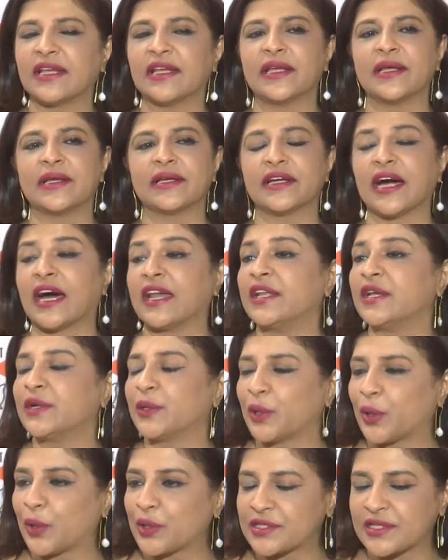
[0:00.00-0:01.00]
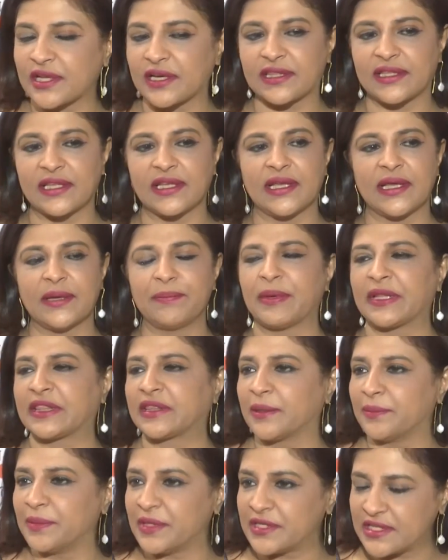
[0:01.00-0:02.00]
हैं गाली गलौज करते हैं
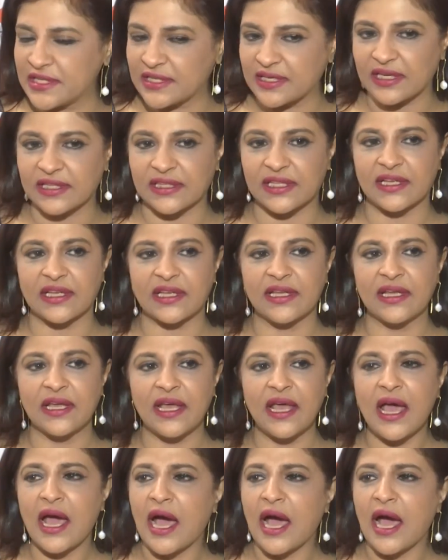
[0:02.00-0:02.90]
बदतमीजी करते हैं